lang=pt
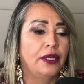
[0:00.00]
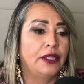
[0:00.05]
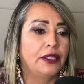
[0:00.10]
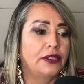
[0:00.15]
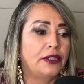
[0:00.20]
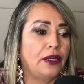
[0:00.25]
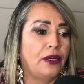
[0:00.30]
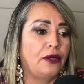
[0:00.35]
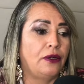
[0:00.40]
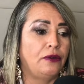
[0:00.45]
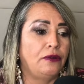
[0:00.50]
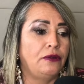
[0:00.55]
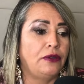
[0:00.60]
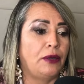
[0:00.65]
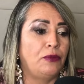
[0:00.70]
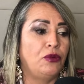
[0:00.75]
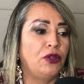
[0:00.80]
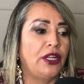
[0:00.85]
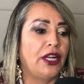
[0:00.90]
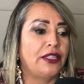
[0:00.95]
Então
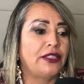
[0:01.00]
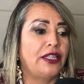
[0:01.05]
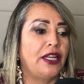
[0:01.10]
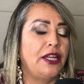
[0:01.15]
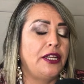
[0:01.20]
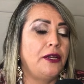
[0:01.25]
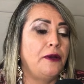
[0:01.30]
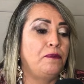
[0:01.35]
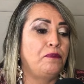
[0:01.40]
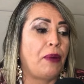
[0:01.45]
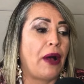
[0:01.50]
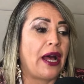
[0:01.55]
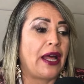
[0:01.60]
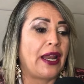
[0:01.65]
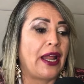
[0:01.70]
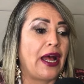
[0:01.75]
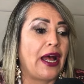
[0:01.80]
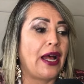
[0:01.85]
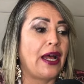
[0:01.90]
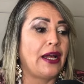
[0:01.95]
a mulher tem que
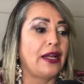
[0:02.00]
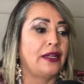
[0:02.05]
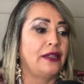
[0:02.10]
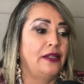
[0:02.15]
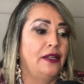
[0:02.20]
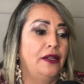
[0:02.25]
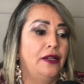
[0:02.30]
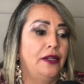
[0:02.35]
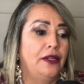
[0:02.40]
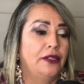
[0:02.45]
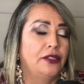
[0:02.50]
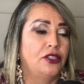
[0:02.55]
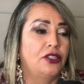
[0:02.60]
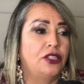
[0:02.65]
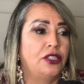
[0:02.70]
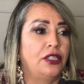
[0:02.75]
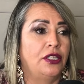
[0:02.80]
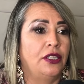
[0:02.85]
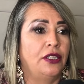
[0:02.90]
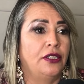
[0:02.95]
parar
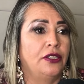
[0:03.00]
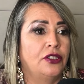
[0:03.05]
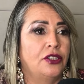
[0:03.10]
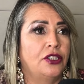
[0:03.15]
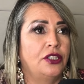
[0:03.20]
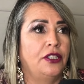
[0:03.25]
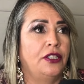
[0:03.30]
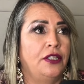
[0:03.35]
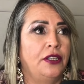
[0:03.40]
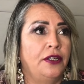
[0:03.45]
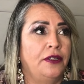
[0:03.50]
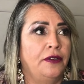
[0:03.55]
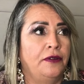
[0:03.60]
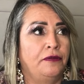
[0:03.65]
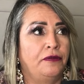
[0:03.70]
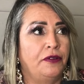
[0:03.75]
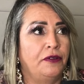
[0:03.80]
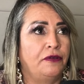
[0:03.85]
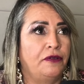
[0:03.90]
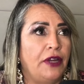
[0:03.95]
de,
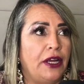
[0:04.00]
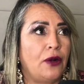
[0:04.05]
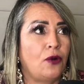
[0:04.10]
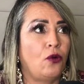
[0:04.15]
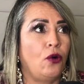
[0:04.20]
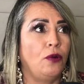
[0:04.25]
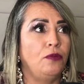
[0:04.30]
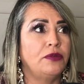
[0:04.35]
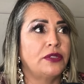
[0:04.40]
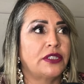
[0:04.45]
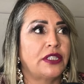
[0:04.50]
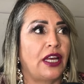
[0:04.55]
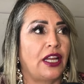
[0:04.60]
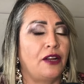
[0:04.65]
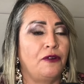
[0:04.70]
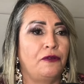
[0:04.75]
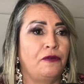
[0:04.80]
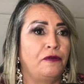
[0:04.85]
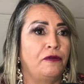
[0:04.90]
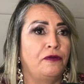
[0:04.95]
de viver como se
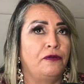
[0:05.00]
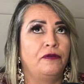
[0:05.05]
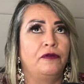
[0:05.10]
ela